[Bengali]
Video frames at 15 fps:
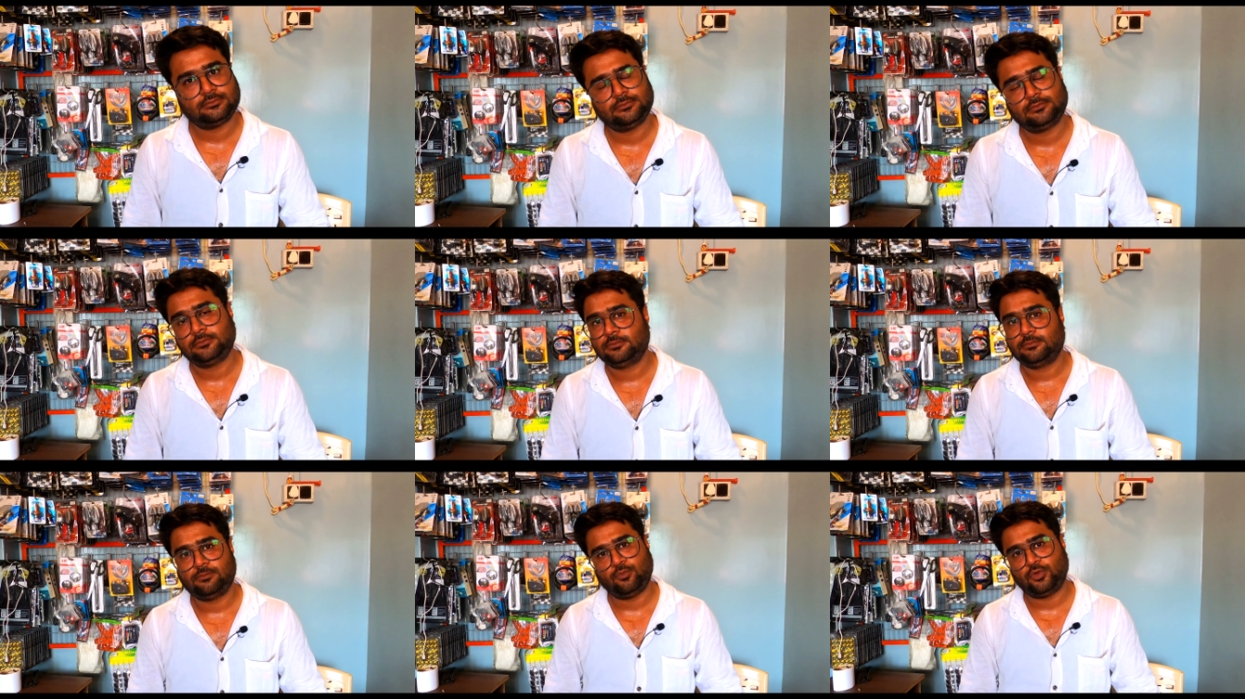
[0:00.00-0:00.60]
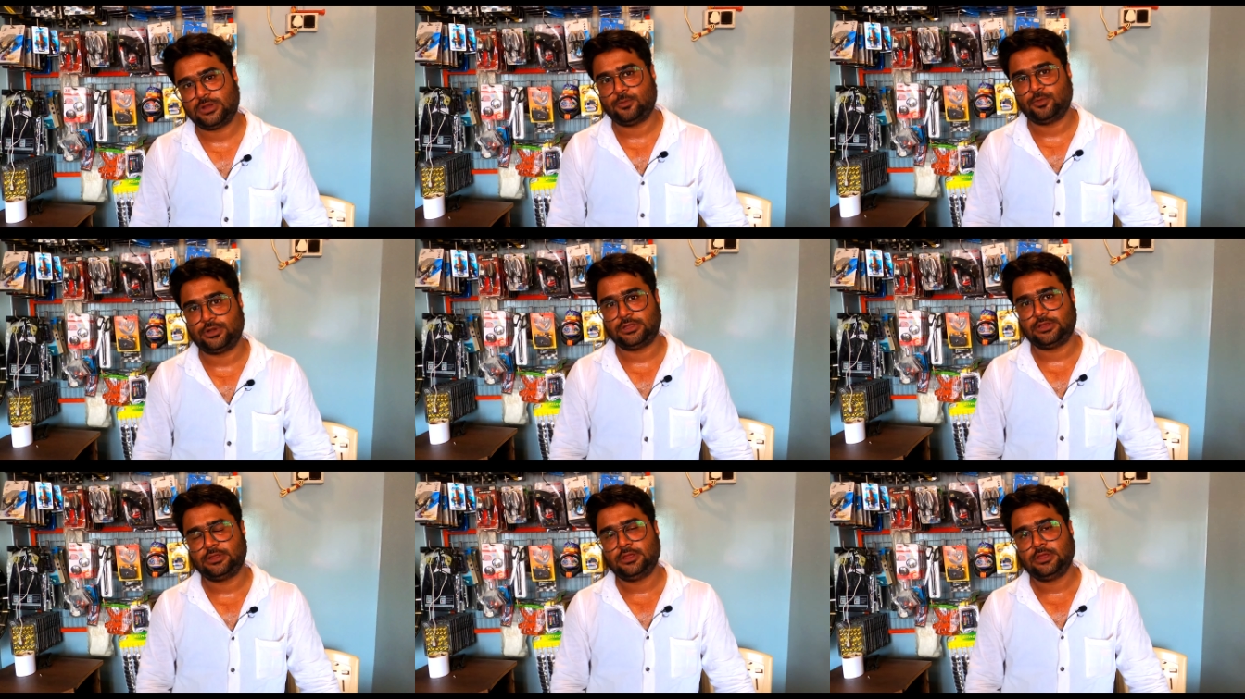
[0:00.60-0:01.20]
আচ্ছা
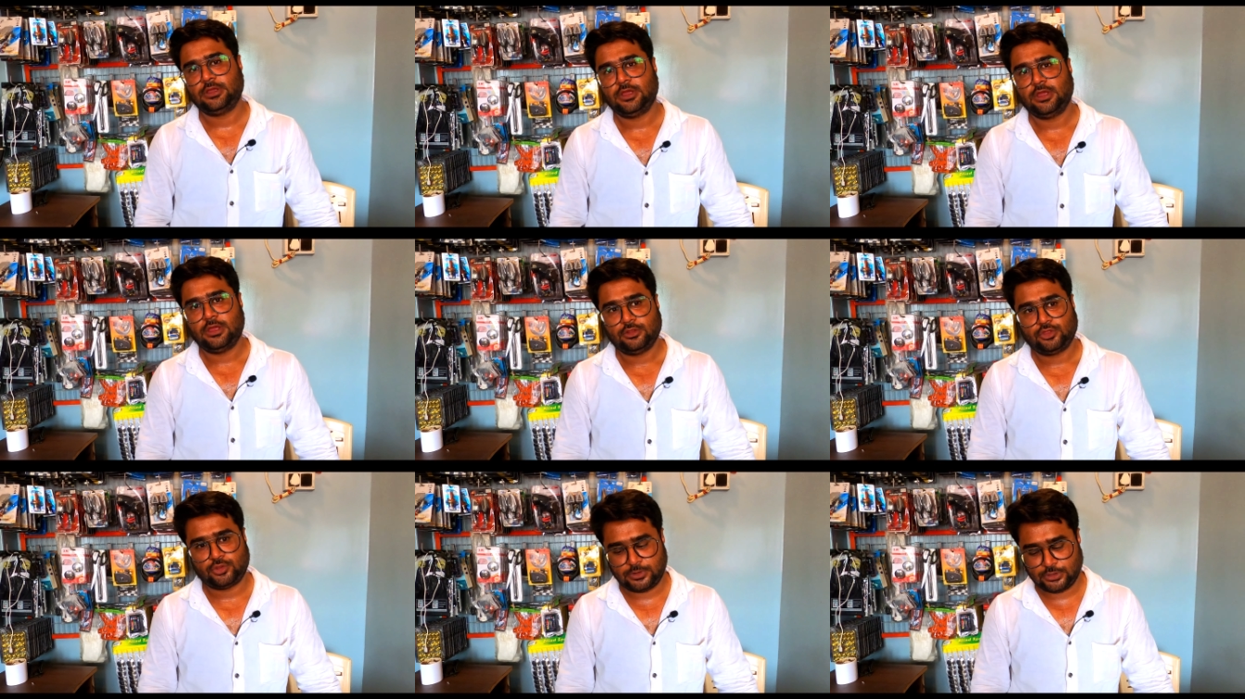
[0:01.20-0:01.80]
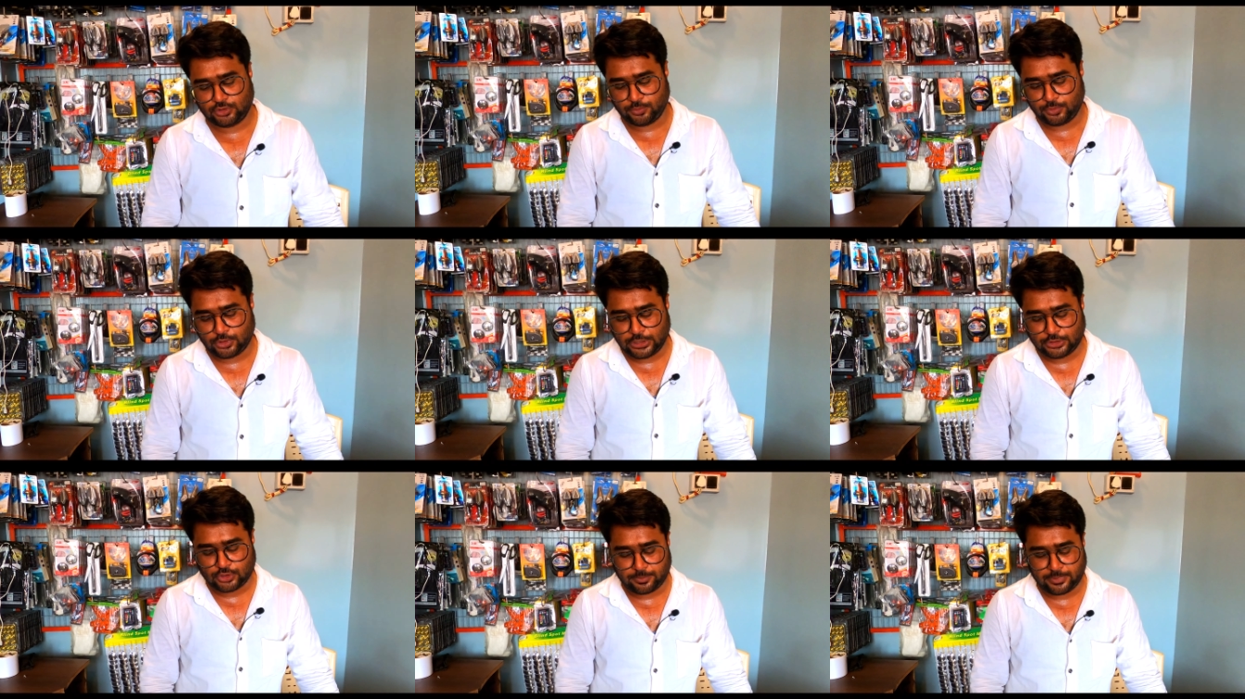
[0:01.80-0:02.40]
মোটামুটি তোমার
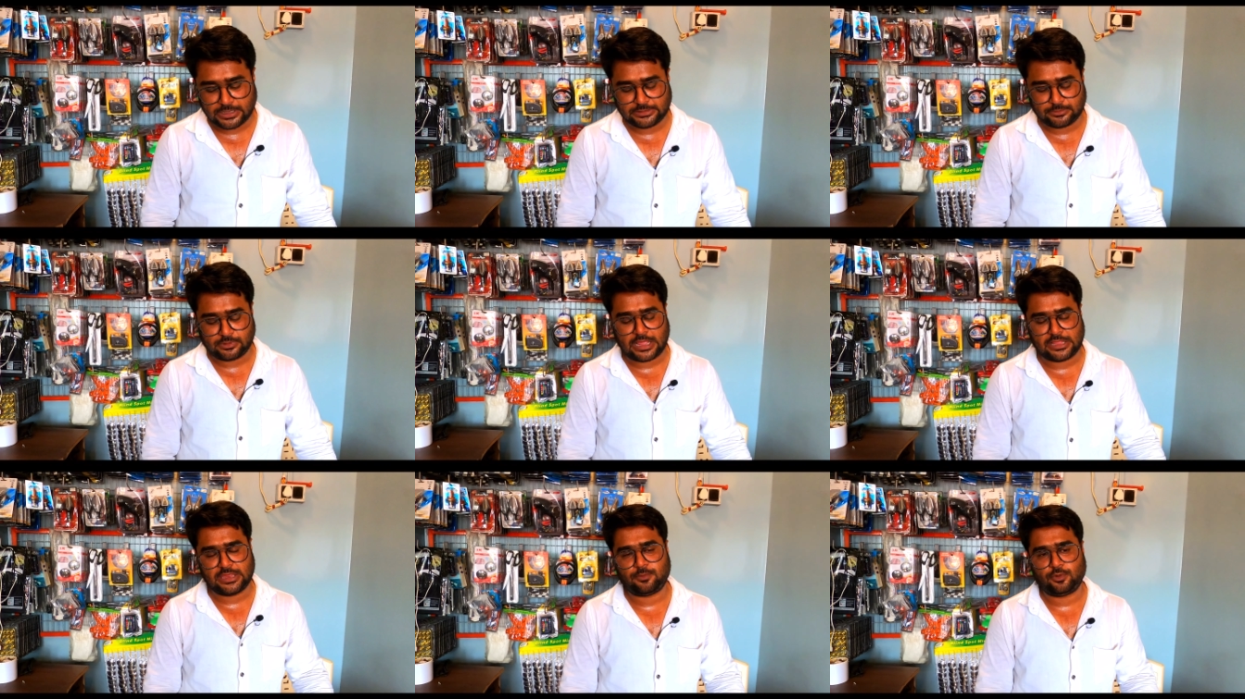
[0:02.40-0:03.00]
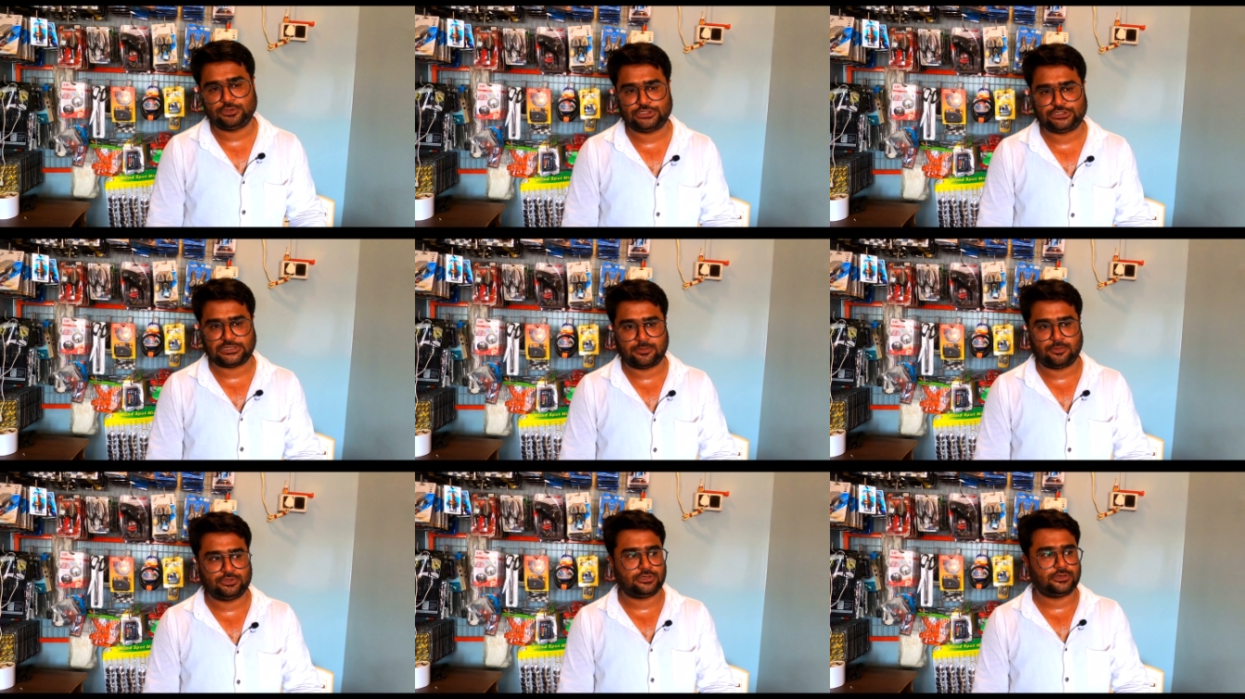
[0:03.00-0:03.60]
ডোমিনোর টপ ডেক যেমন হাজার পঞ্চাশ
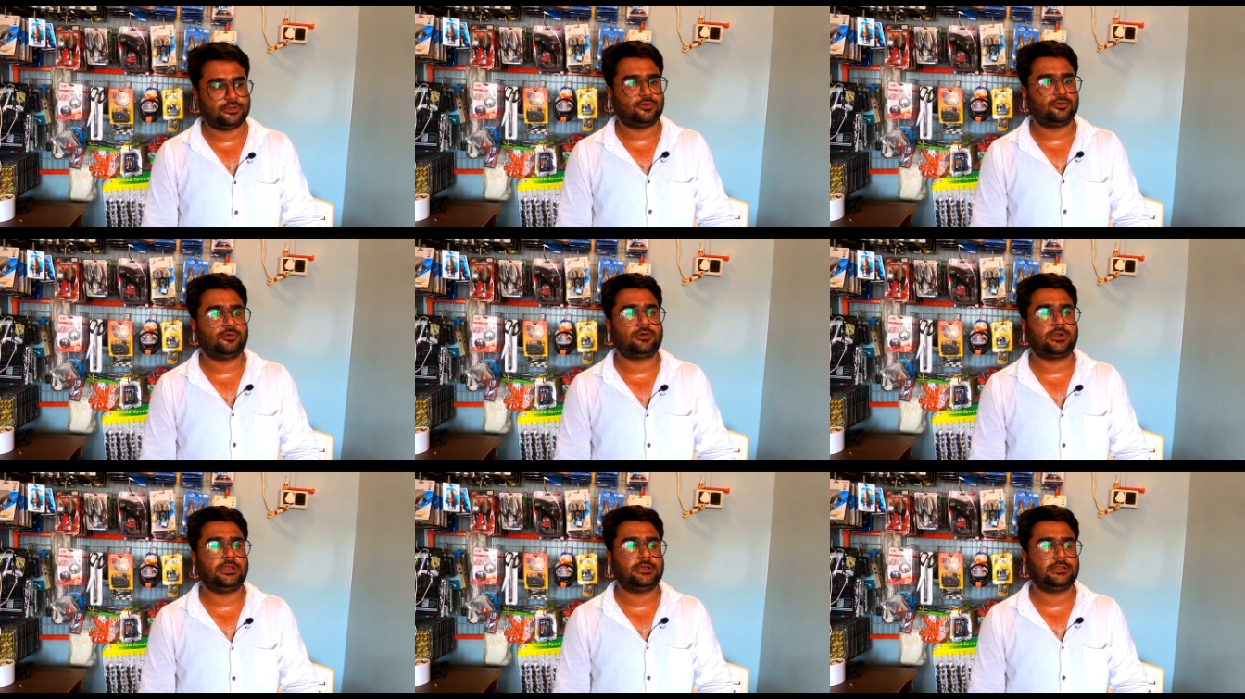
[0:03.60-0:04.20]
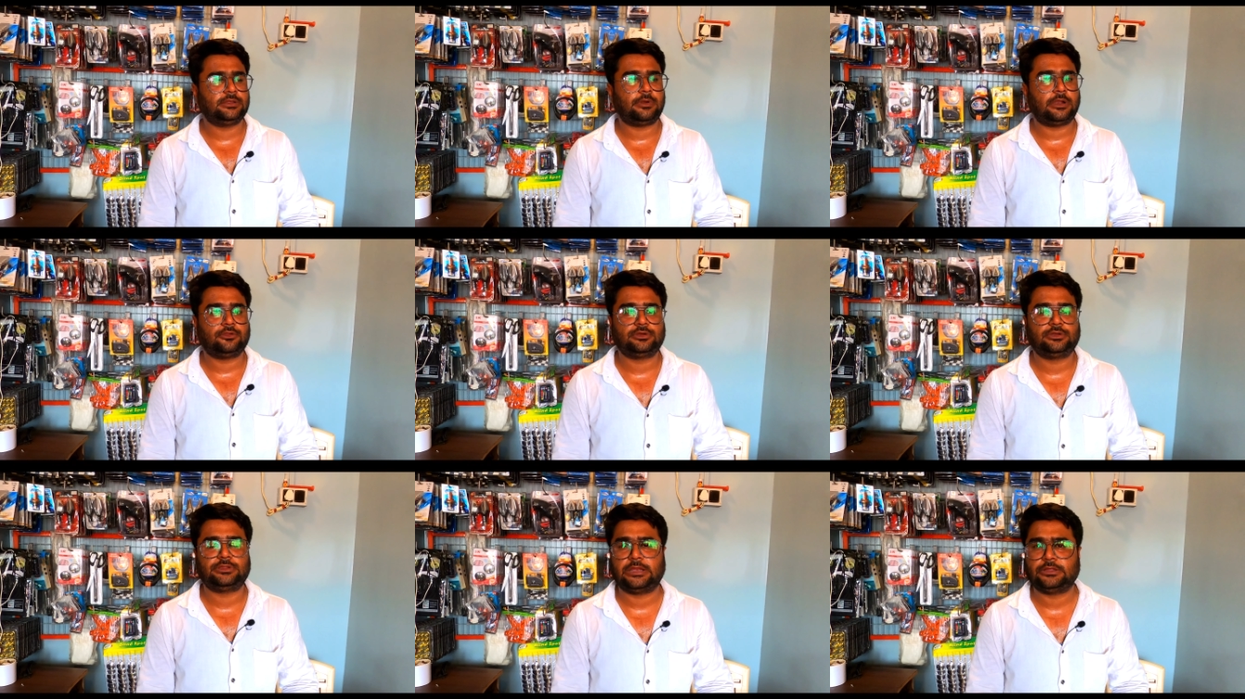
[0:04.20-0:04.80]
টাকা বলছে এটা তো অন্য গাড়ির ক্ষেত্রে
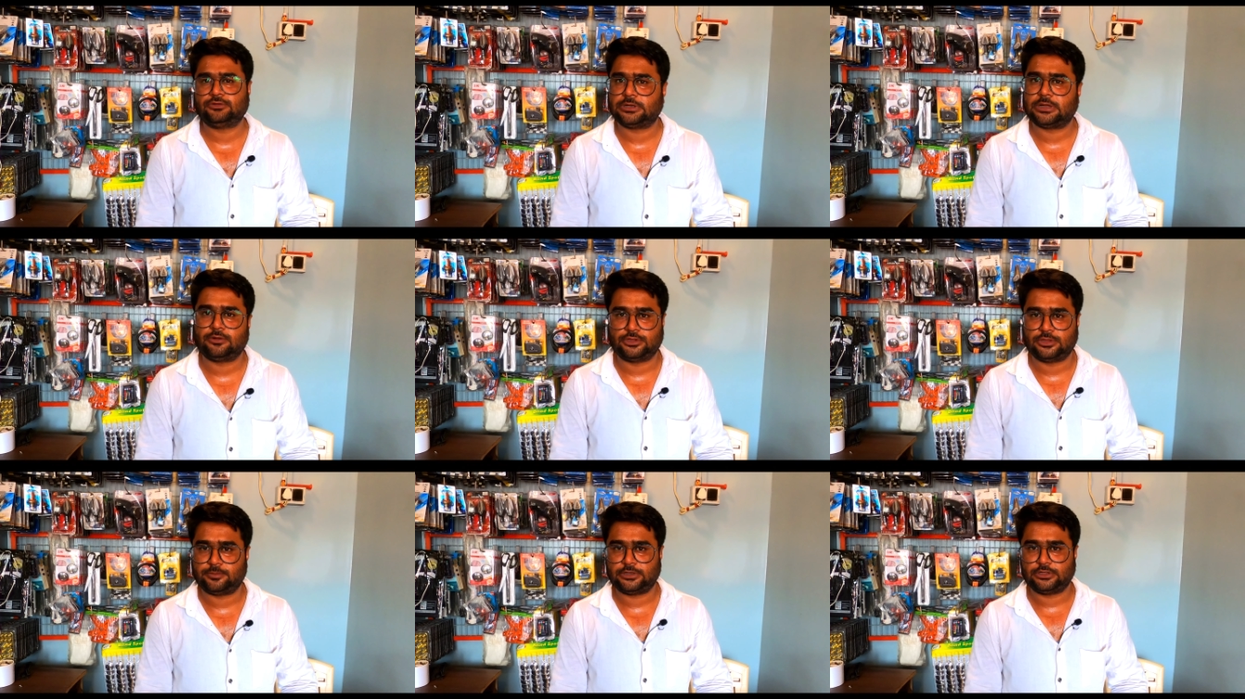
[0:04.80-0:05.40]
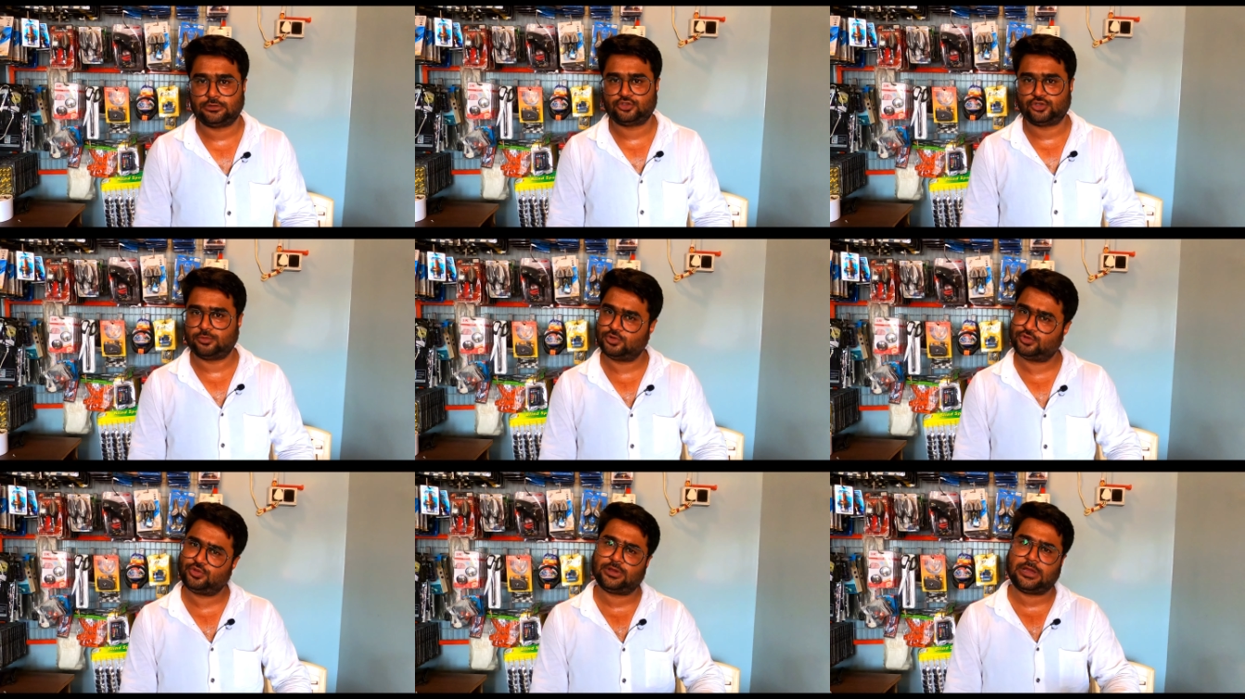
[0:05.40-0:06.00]
বারোশো কি তেরোশো টাকা হতে পারে
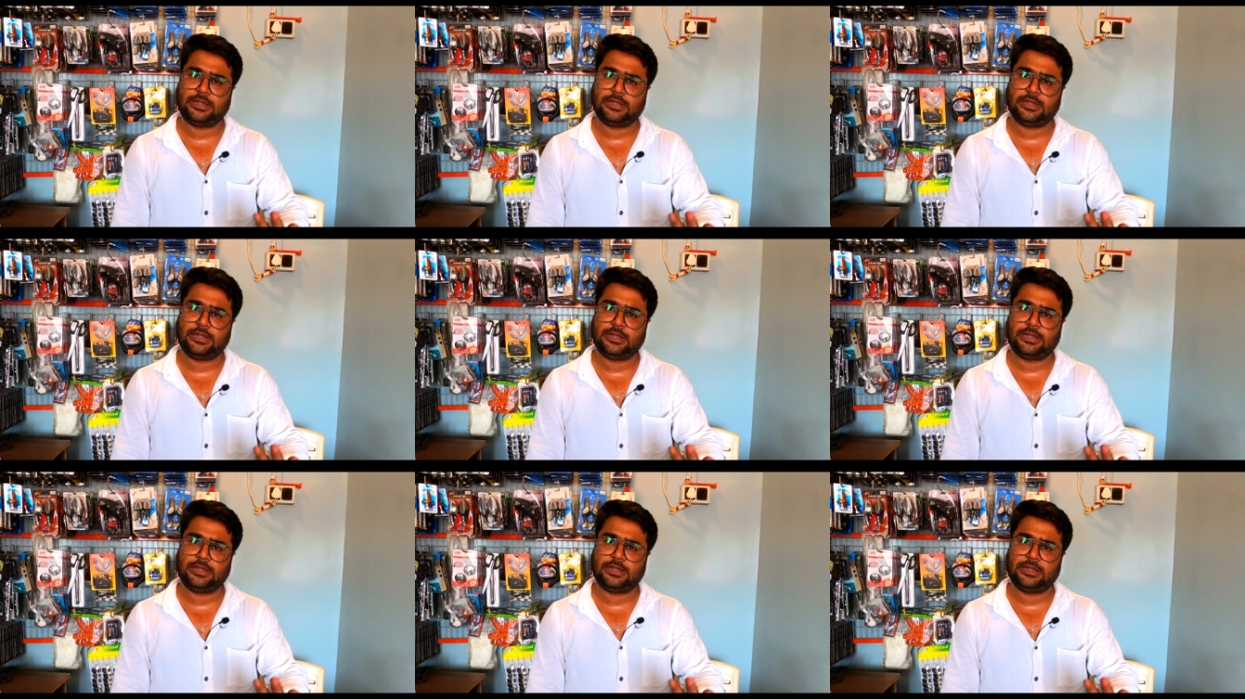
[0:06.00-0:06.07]
সমস্ত আচ্ছা।